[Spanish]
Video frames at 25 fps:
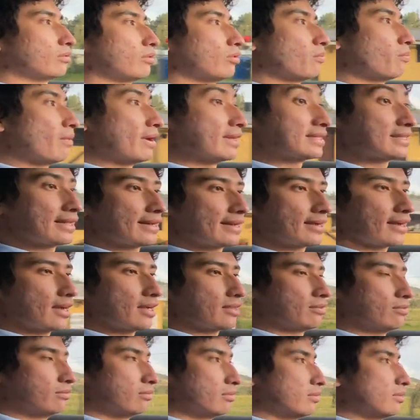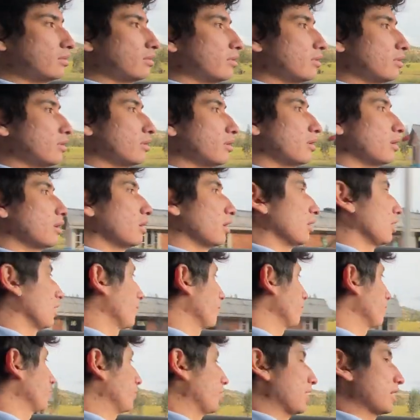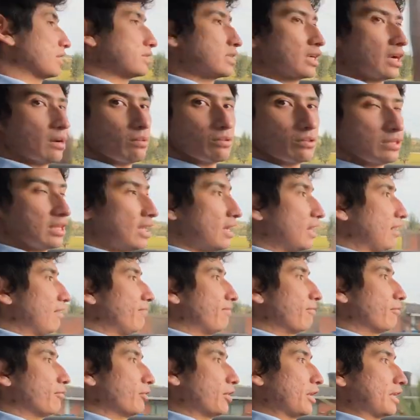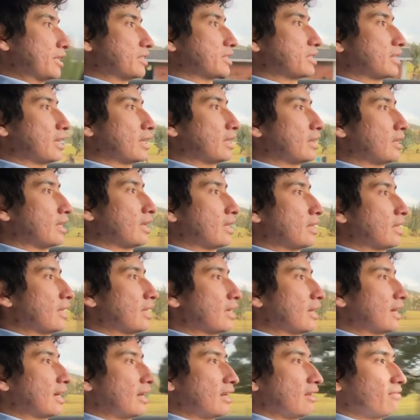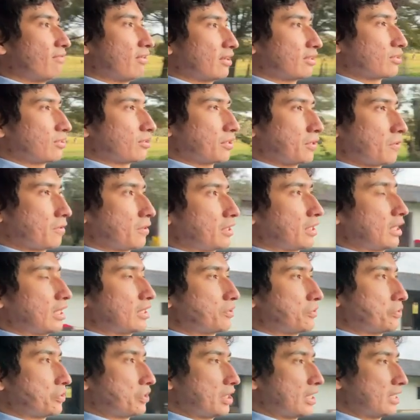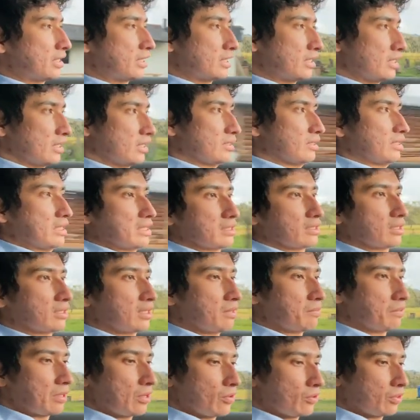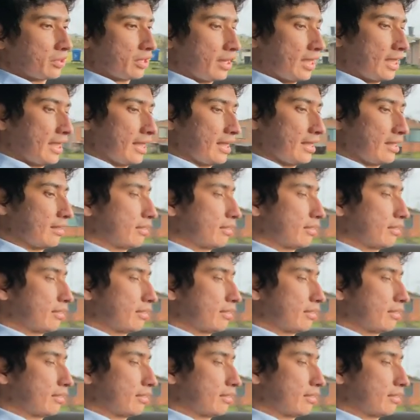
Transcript: Lo más cercano es digamos la Edge que tiene calefacción y ventilación en las sillas y esto también lo trae.